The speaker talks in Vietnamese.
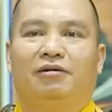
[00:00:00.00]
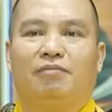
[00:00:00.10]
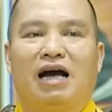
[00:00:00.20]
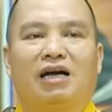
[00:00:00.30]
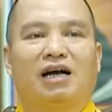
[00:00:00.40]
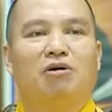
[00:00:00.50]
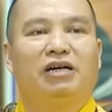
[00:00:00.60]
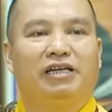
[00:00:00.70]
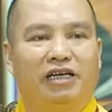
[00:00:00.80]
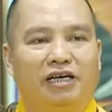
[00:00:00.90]
Bằng câu
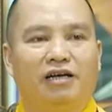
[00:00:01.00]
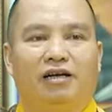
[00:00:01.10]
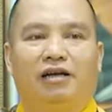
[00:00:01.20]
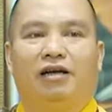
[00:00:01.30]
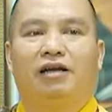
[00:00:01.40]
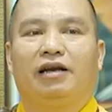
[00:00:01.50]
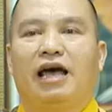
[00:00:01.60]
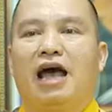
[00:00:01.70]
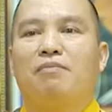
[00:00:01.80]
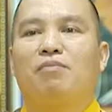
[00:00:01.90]
là gì?
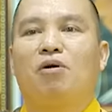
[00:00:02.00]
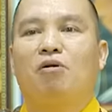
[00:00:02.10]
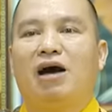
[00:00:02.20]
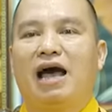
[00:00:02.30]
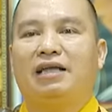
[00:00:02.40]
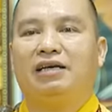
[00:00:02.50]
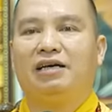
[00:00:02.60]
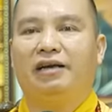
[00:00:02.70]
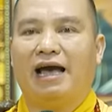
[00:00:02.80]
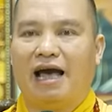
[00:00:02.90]
Nam Mô A
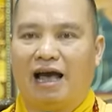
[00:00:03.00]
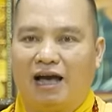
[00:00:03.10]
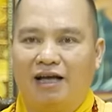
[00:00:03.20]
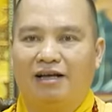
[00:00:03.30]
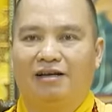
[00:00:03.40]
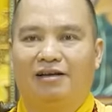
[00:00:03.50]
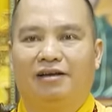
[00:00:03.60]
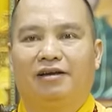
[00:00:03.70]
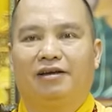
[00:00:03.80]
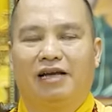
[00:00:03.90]
Di Đà
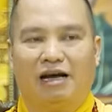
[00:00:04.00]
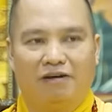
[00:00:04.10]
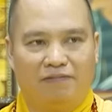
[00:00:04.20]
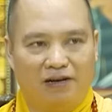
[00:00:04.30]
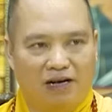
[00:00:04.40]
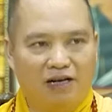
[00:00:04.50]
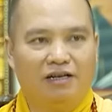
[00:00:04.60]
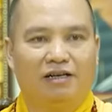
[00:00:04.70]
Đà Phật.